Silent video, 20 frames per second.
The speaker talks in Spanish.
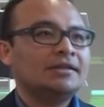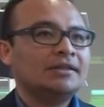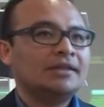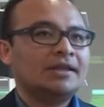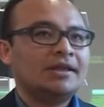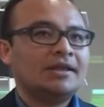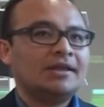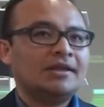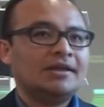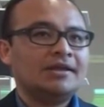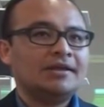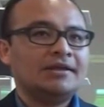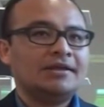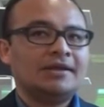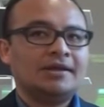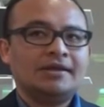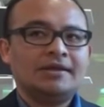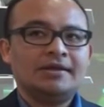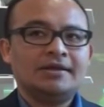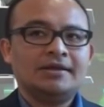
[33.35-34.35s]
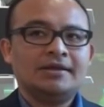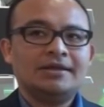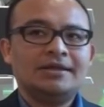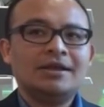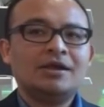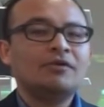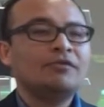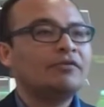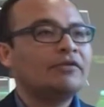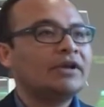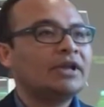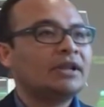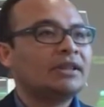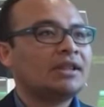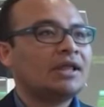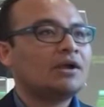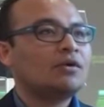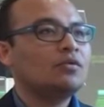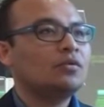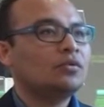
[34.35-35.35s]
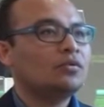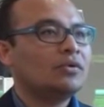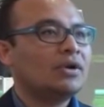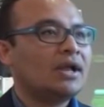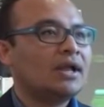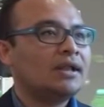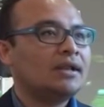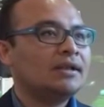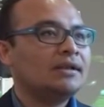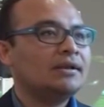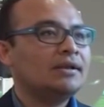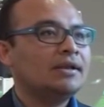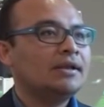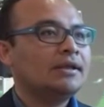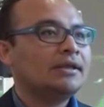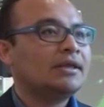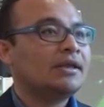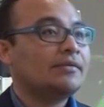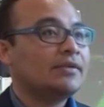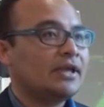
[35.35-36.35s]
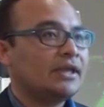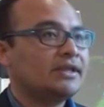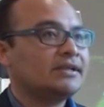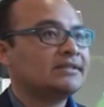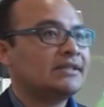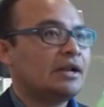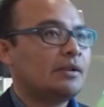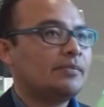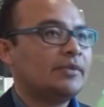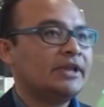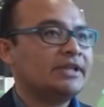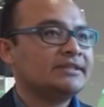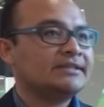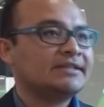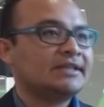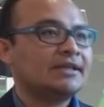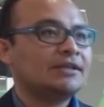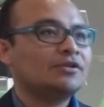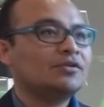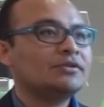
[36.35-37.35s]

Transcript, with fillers: de eh, la oferta cultural que había desde la prensa.